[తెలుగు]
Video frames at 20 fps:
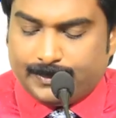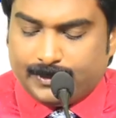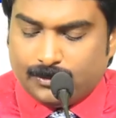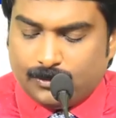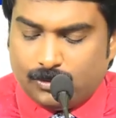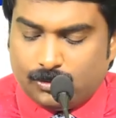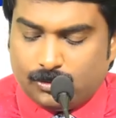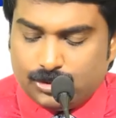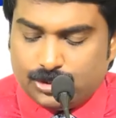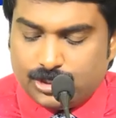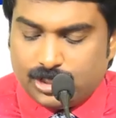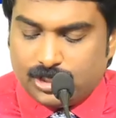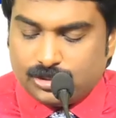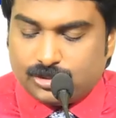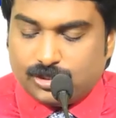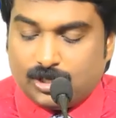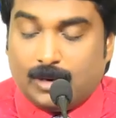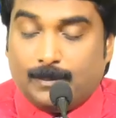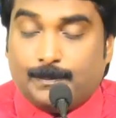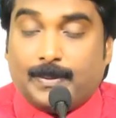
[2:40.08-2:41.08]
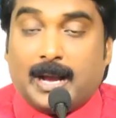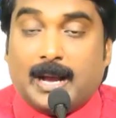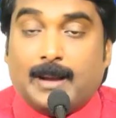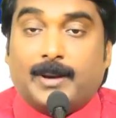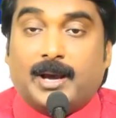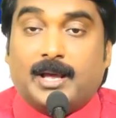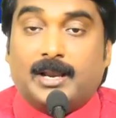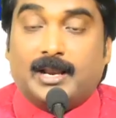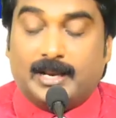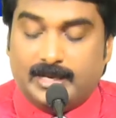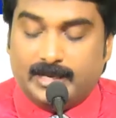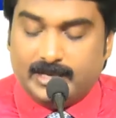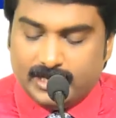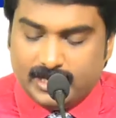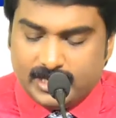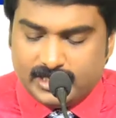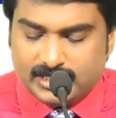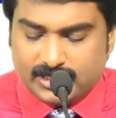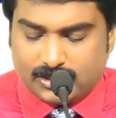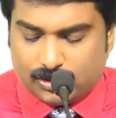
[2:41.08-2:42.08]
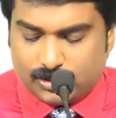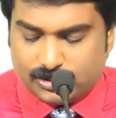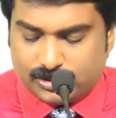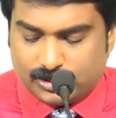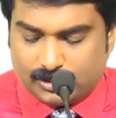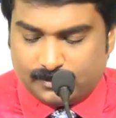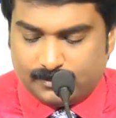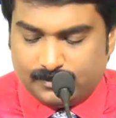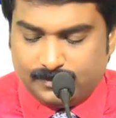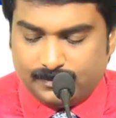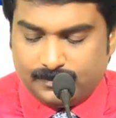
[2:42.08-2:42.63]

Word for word: వరకు చేస్తున్న పాపాలన్నిటి కోసం